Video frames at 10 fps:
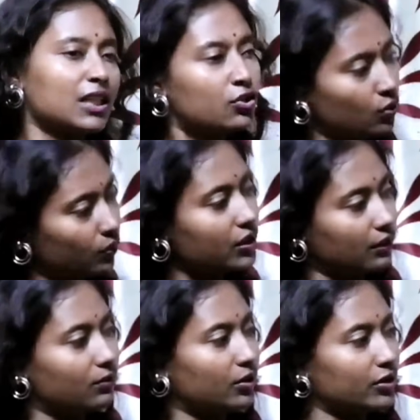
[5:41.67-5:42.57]
ইস্যু
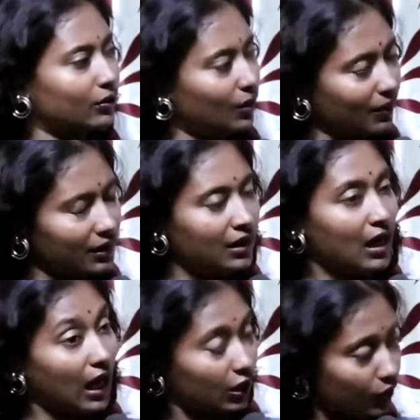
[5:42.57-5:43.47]
যেগুলো যেগুলো আমার
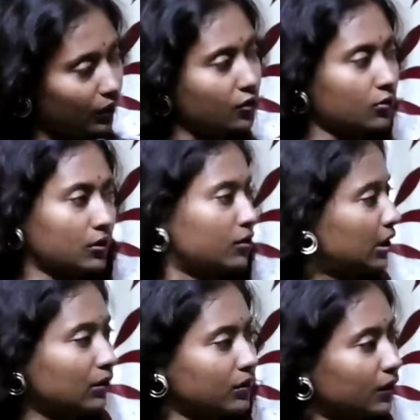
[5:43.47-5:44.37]
আসল ইস্যু ছিল
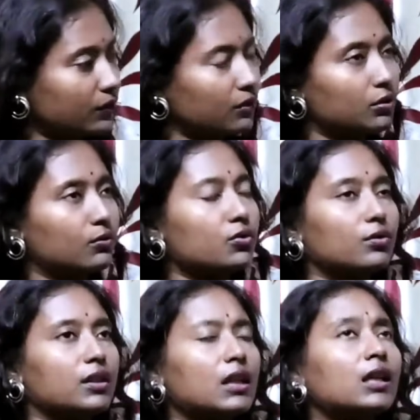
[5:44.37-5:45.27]
সেগুলো থেকে তো একটু একটু
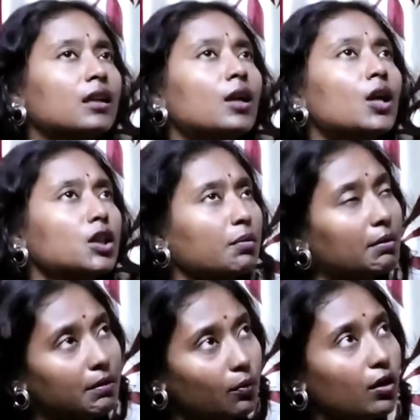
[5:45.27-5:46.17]
সরে যাই তবে
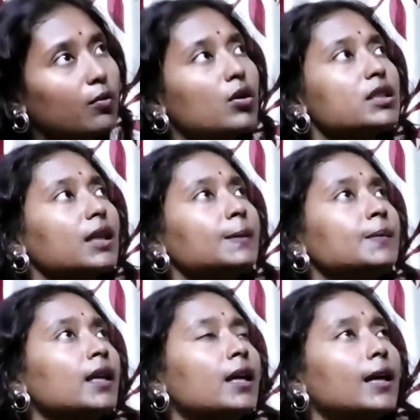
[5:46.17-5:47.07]
আমি বলবো যে
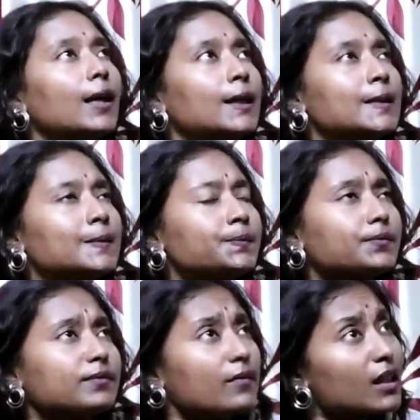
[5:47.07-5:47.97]
আহ
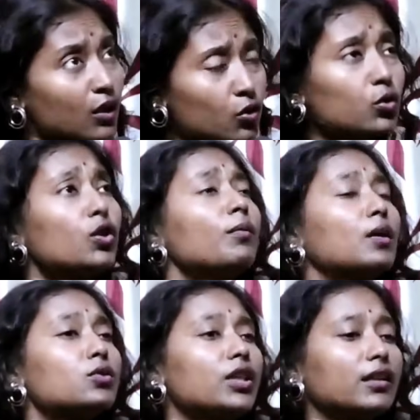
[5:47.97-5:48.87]
যদিও
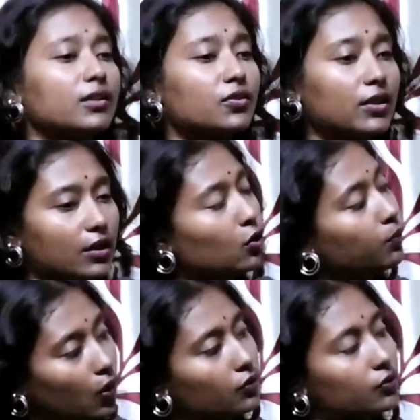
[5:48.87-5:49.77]
মানুষের স্মৃতি খুব
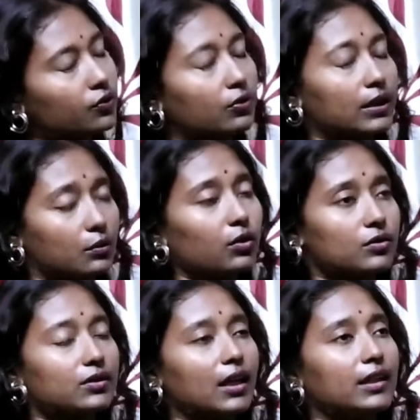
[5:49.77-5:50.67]
ক্ষণস্থ
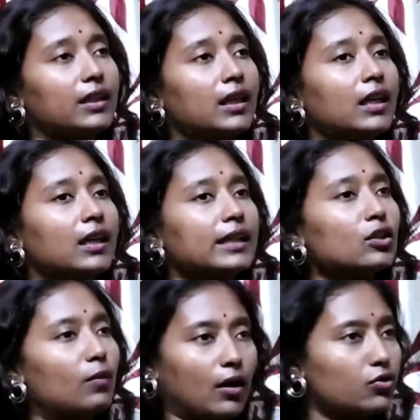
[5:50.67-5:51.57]
ক্ষণস্থায়ী
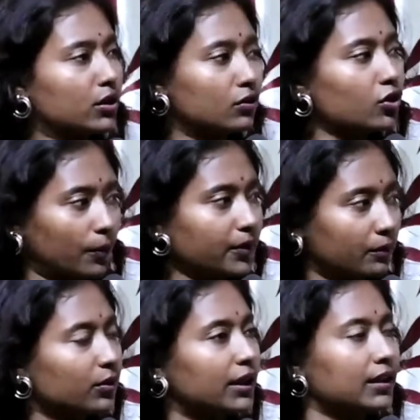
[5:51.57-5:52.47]
কিন্তু মানুষ কিন্তু সবটা
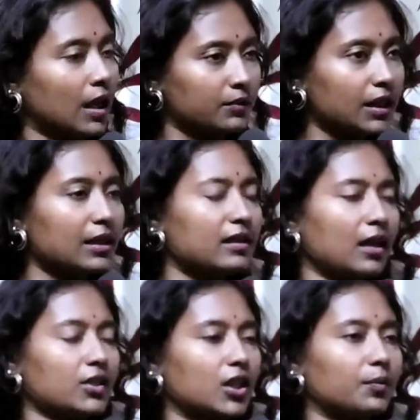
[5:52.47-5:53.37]
ভোলেন না আমি এই
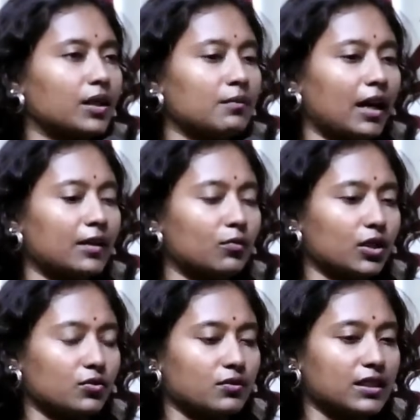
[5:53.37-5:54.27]
আসার পরেই মায়ের
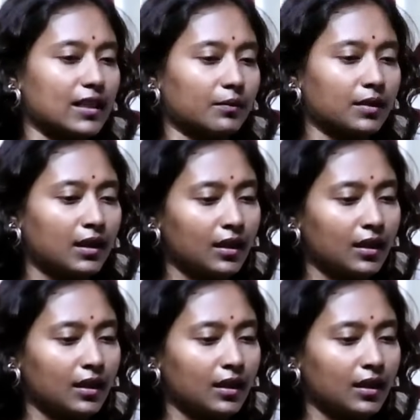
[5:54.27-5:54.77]
মুখে শুনছিলাম